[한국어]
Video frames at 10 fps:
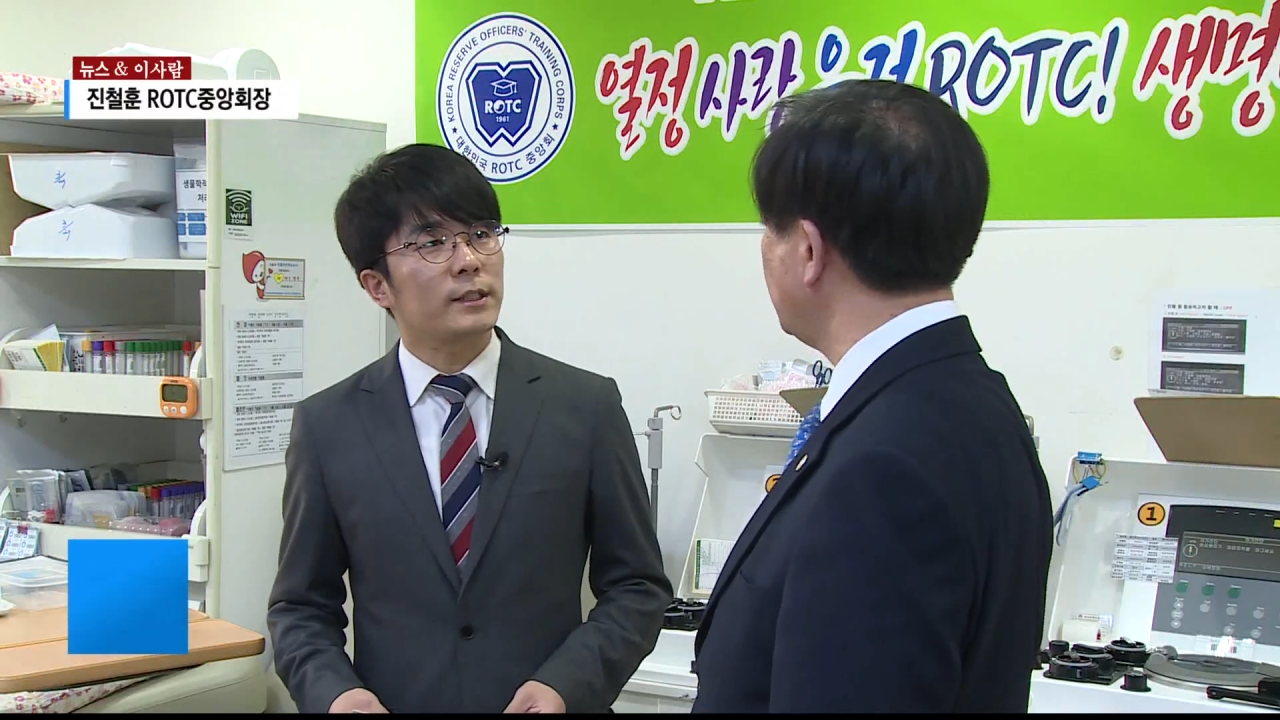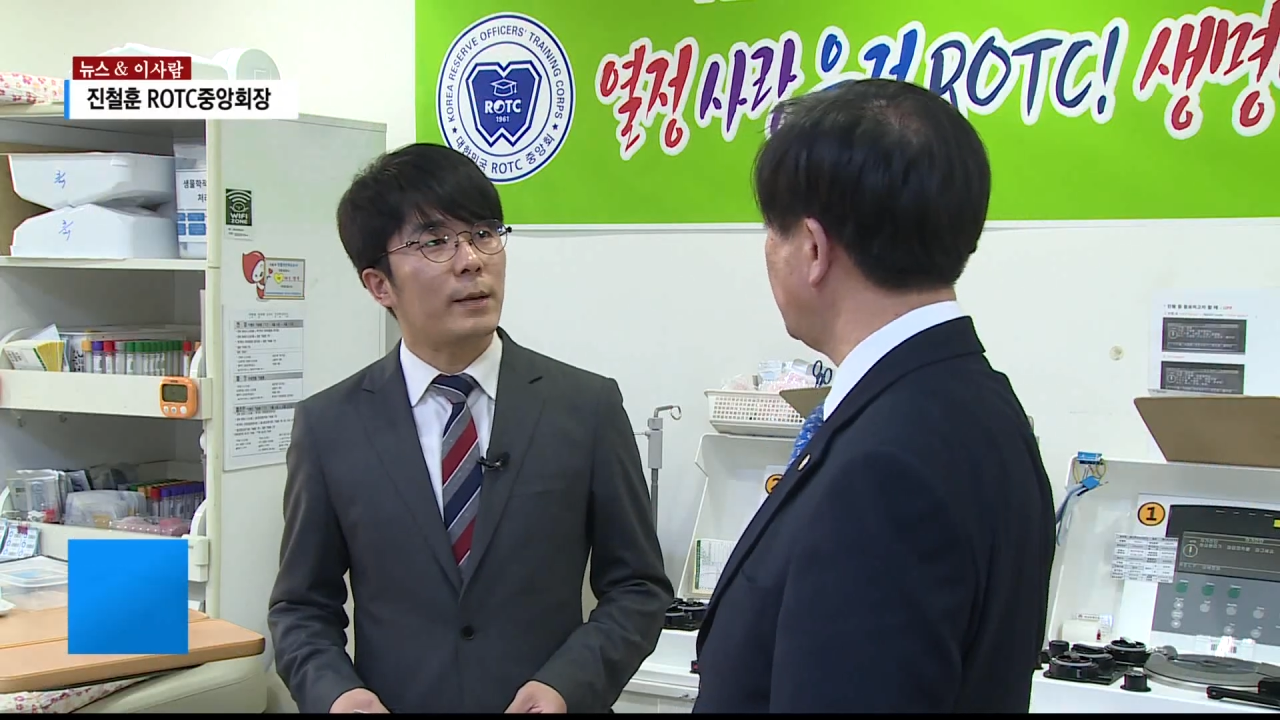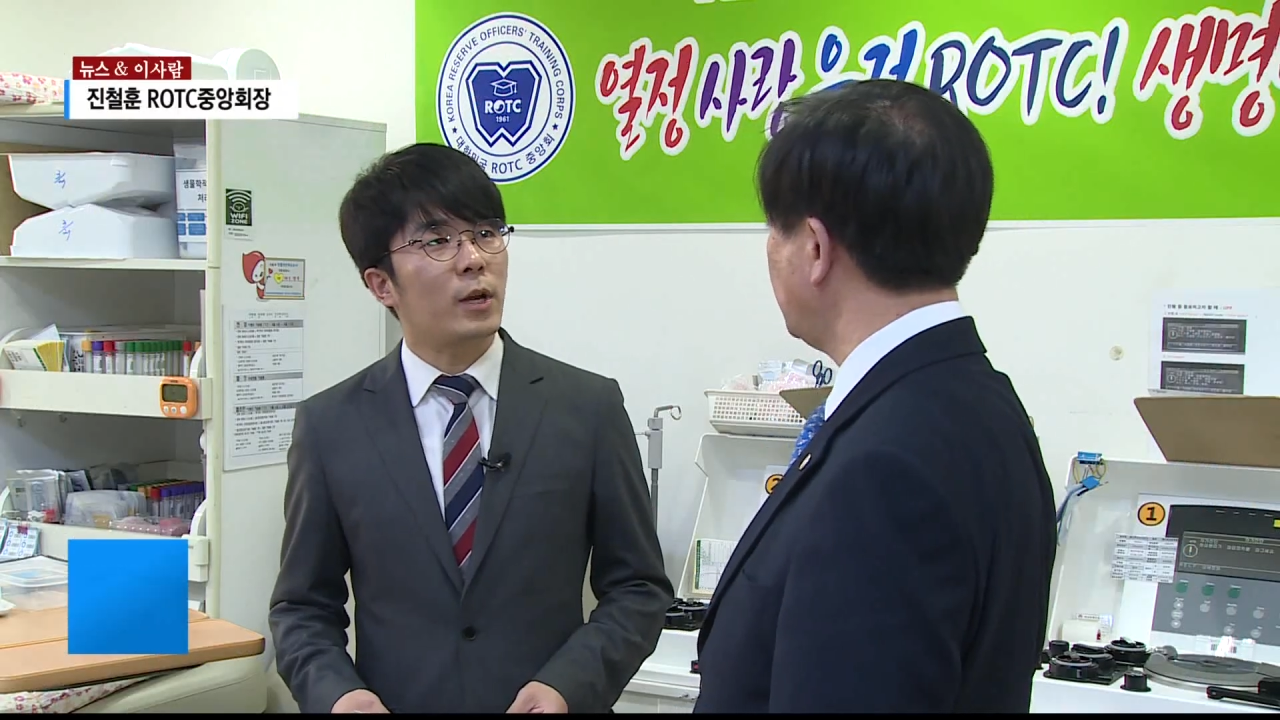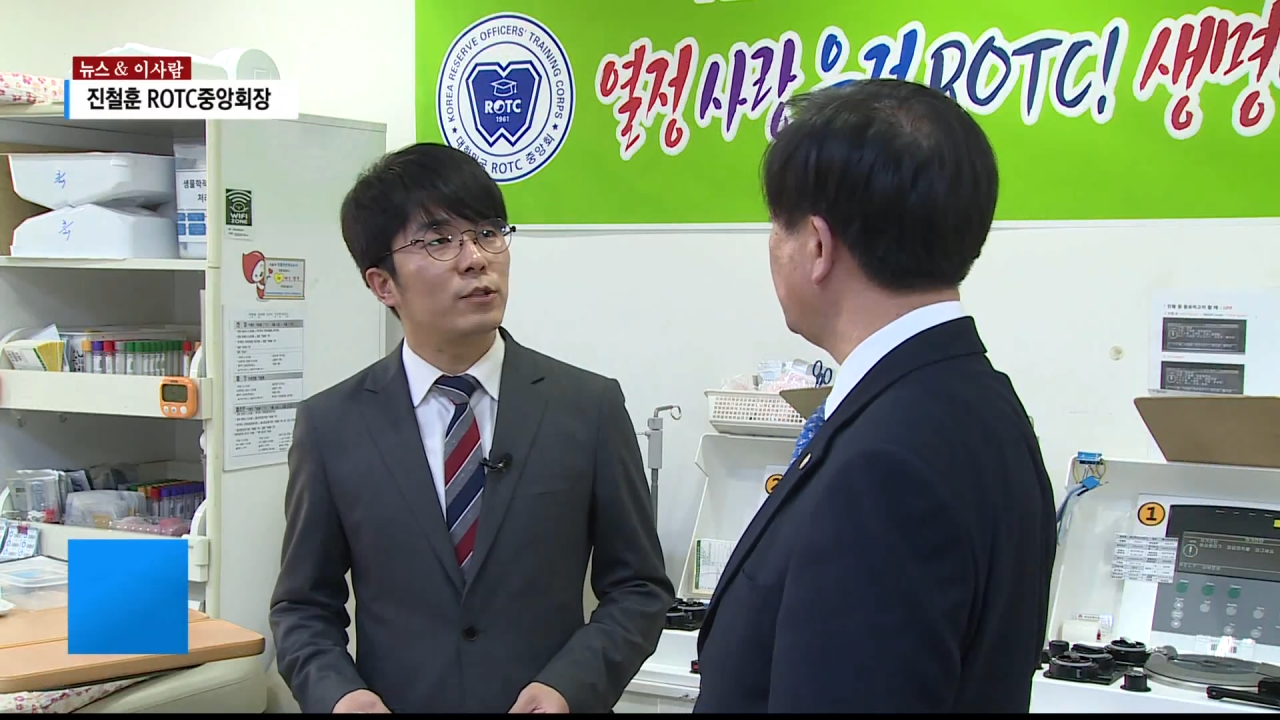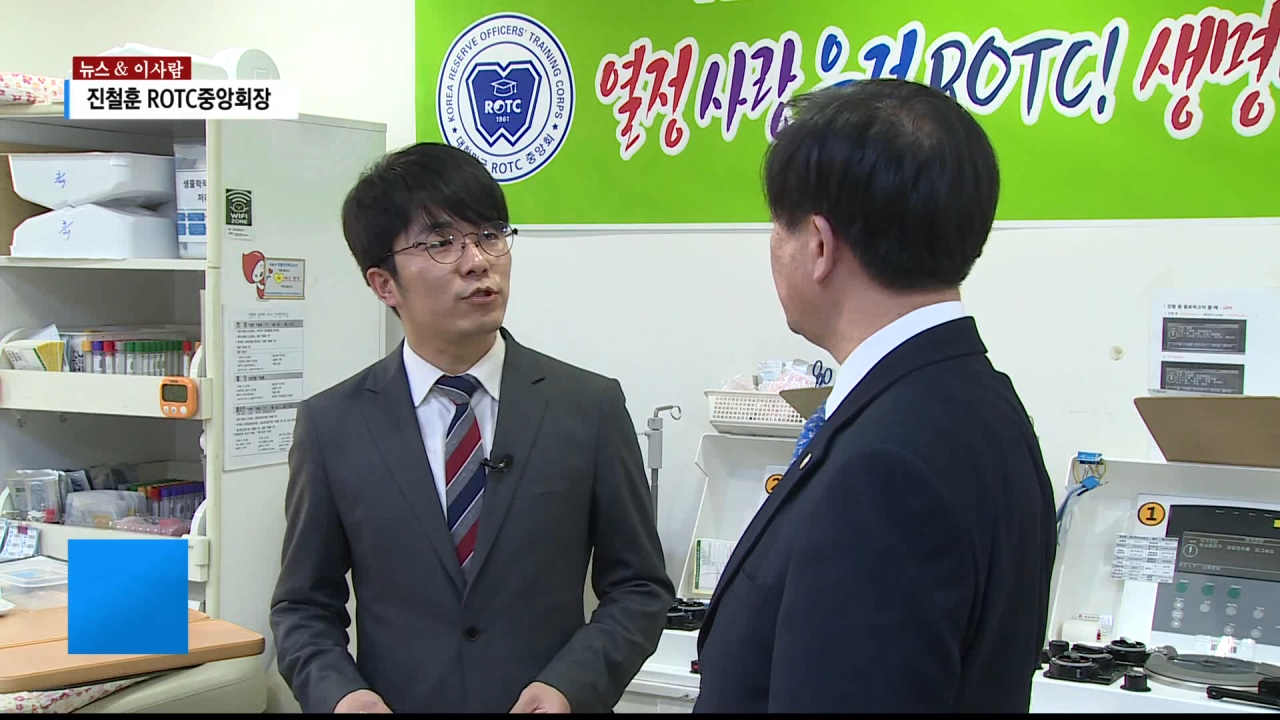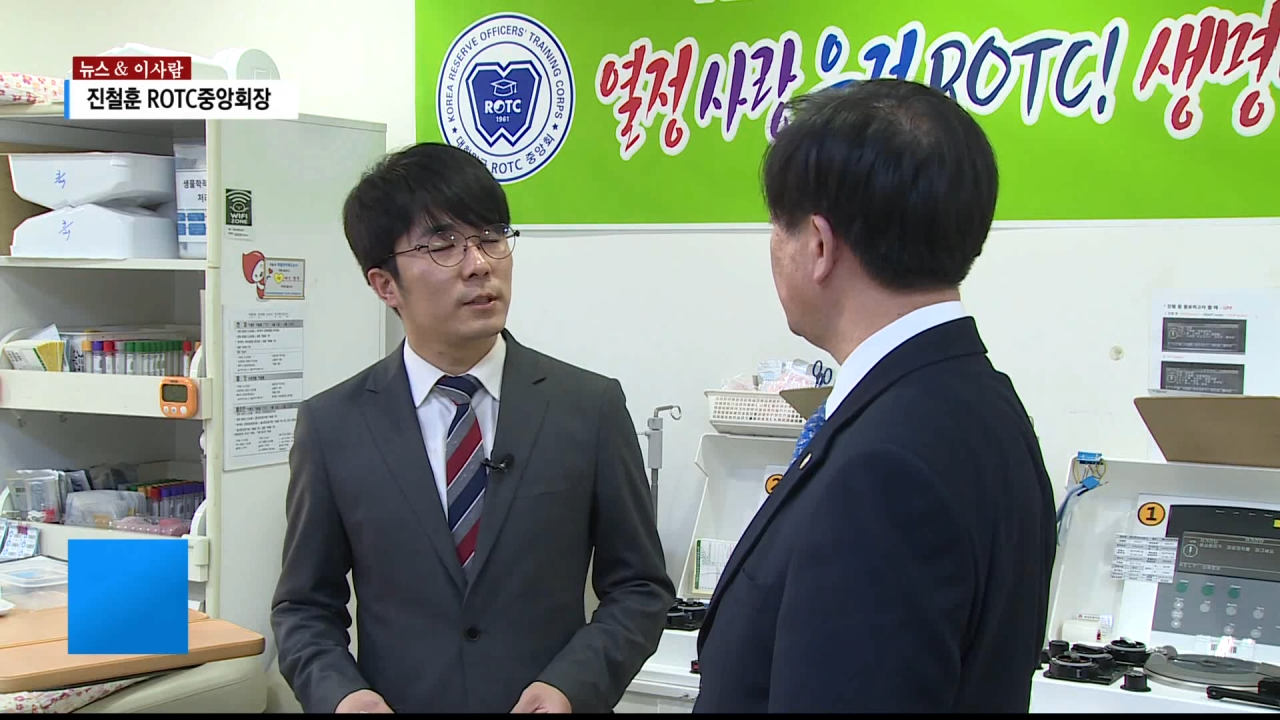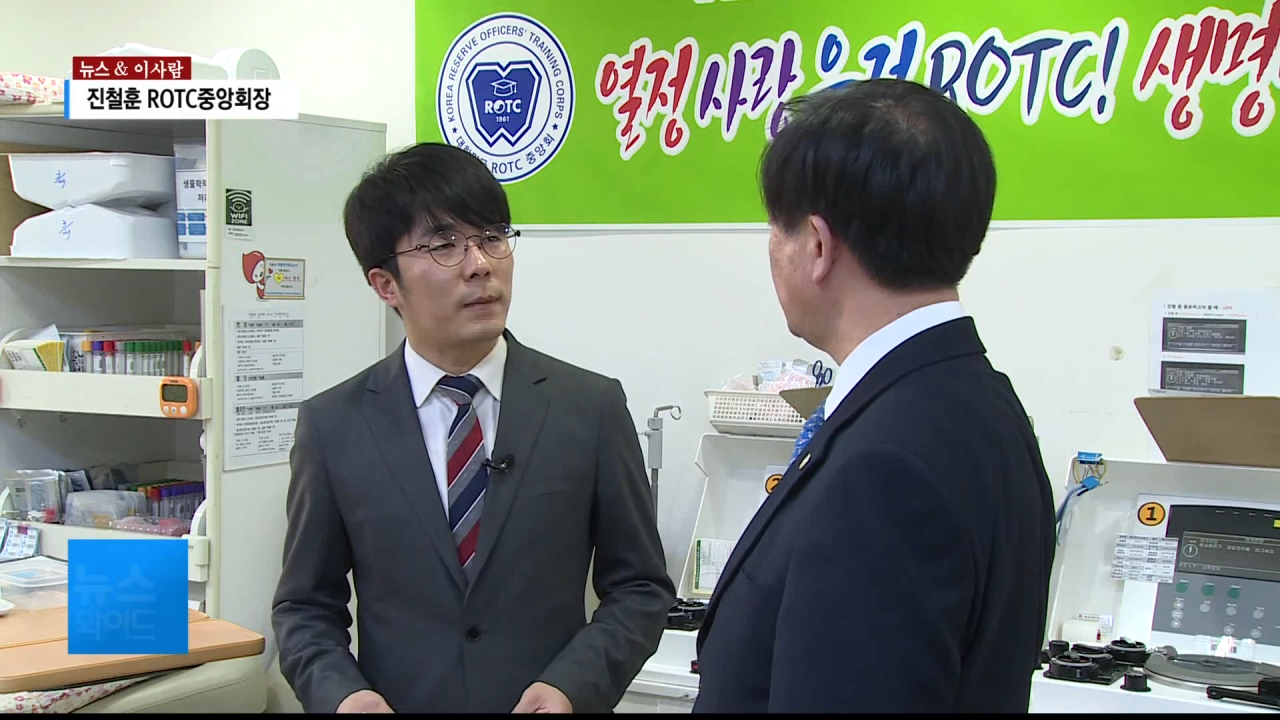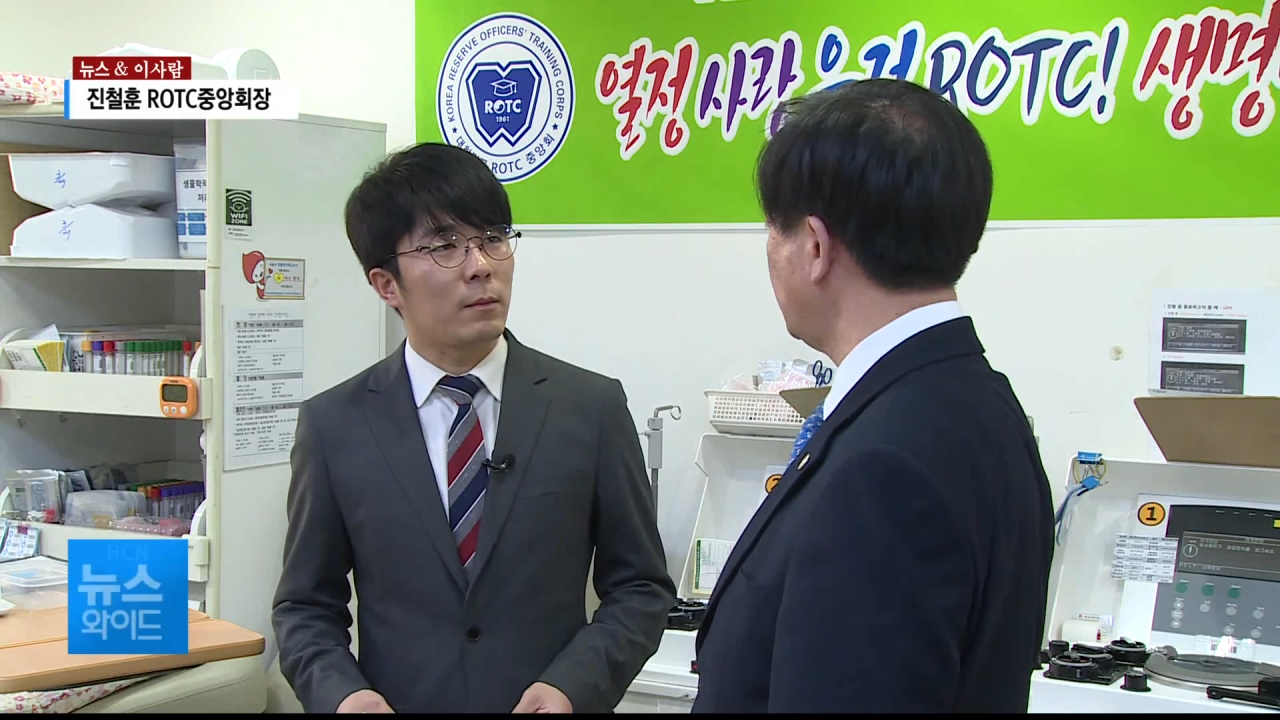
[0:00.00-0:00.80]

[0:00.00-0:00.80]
참여할 수 있는